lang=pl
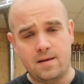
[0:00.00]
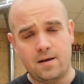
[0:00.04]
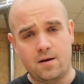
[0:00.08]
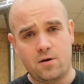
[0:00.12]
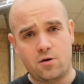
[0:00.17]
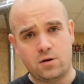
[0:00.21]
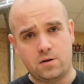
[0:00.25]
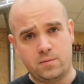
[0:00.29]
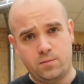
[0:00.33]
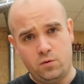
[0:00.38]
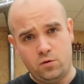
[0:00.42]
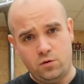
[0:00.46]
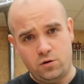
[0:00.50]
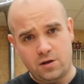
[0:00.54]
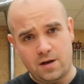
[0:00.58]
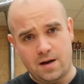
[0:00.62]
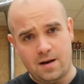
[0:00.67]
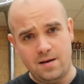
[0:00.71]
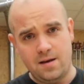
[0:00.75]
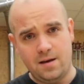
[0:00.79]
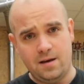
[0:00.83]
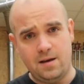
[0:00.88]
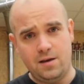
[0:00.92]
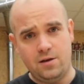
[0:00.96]

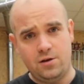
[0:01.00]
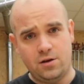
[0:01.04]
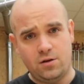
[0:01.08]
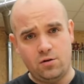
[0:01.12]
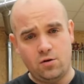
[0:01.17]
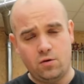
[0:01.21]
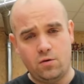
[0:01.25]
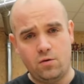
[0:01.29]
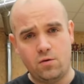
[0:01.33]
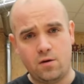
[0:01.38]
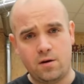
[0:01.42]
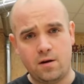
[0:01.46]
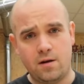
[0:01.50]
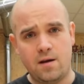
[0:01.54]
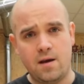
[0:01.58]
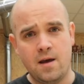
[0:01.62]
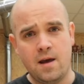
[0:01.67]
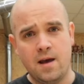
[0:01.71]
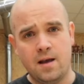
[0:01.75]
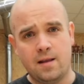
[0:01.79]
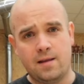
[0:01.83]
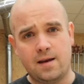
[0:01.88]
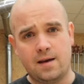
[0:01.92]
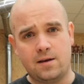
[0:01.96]
rozpuszczalnik idzie do góry,
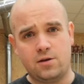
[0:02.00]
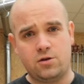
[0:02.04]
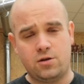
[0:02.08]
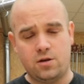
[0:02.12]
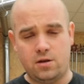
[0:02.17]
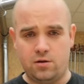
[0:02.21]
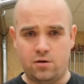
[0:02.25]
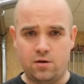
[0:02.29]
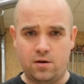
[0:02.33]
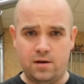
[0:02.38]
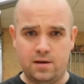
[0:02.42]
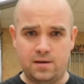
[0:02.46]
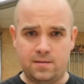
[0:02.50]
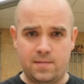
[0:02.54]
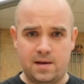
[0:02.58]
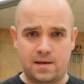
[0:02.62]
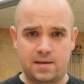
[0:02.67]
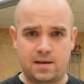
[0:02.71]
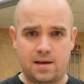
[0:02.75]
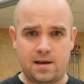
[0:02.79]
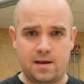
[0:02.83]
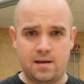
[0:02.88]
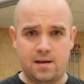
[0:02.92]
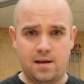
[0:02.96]
także to jest
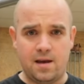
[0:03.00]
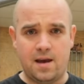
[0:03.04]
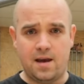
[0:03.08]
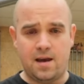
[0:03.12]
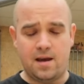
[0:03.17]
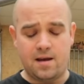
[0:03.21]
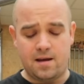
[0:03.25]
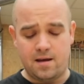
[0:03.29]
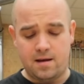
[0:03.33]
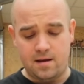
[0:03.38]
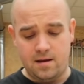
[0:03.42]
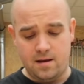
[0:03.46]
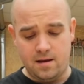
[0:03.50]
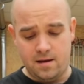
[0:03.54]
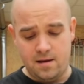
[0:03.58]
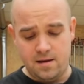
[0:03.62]
masa nie, e,